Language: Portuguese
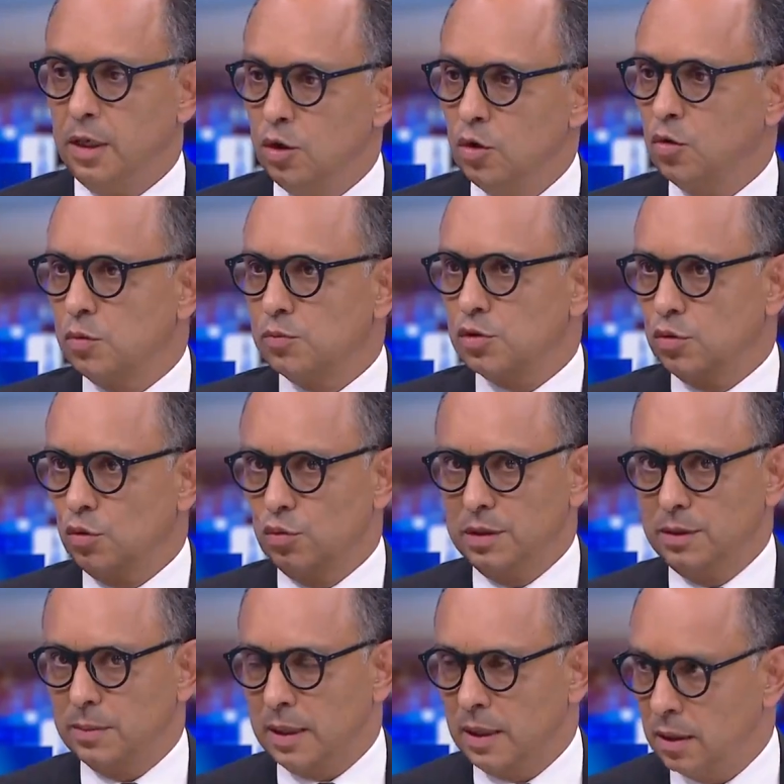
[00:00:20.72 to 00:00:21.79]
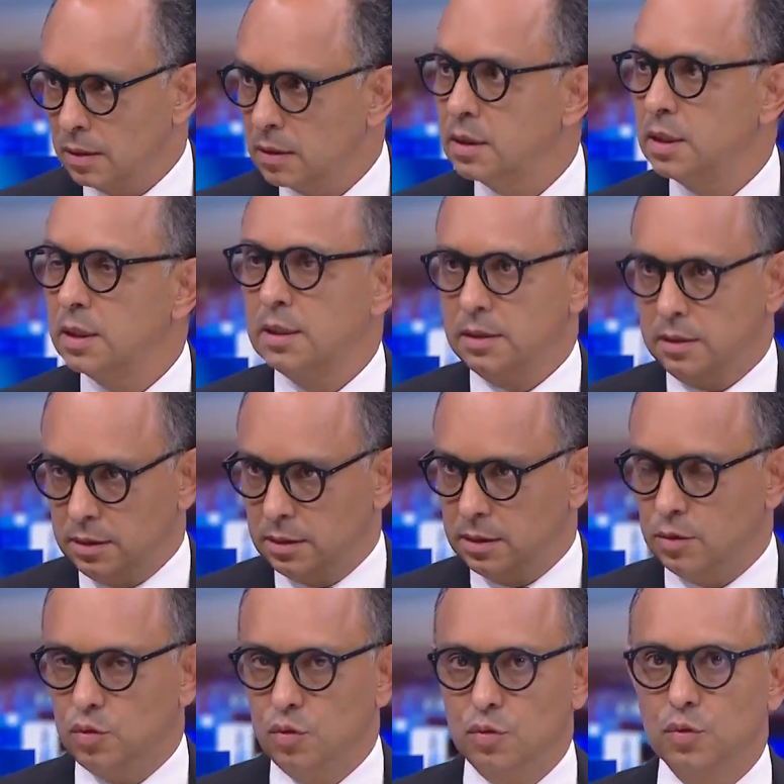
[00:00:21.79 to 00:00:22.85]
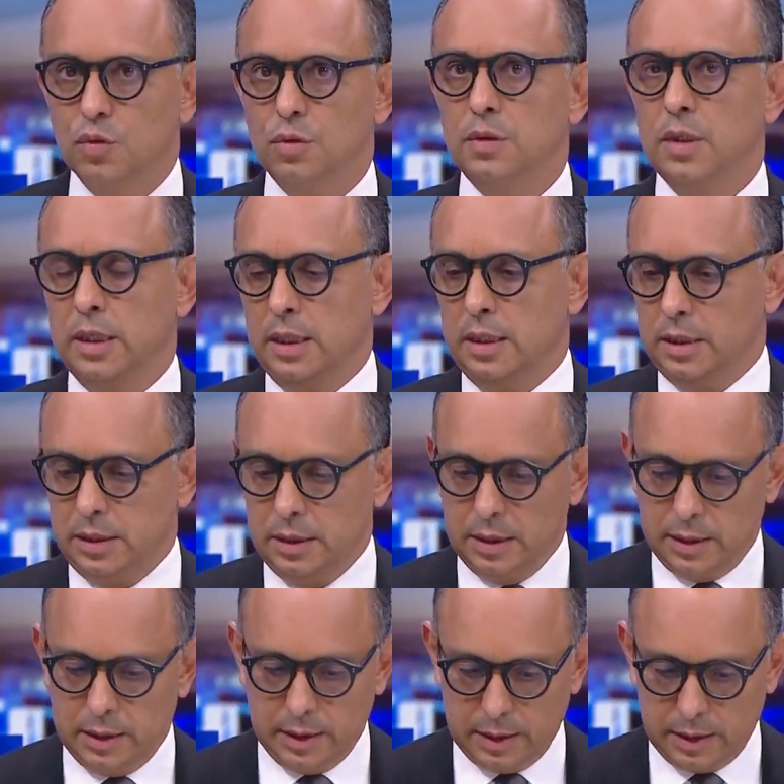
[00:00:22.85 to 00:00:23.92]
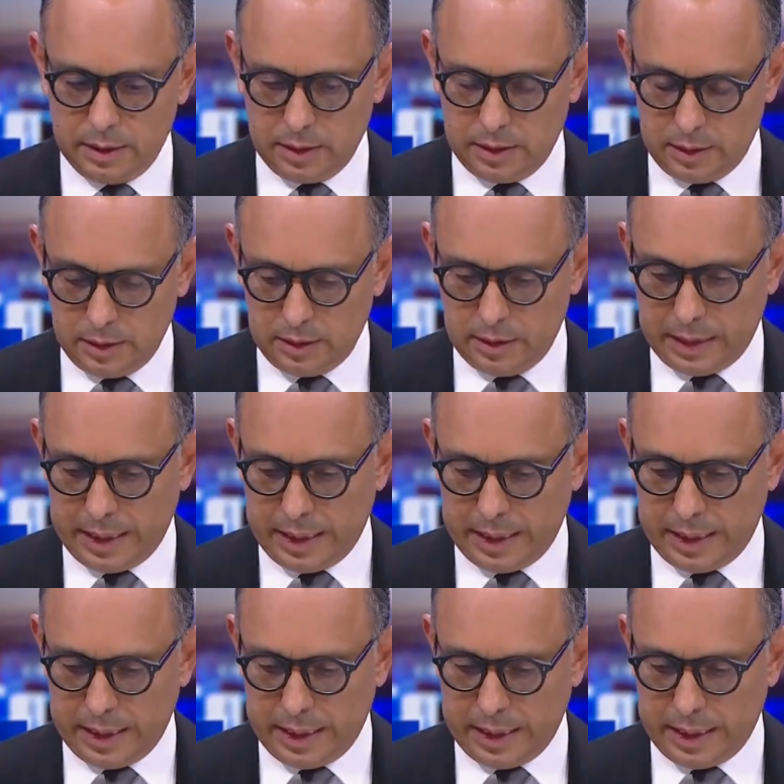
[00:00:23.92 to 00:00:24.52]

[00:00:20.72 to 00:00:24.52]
Eu, como sou um liberal uh, tucur, uh,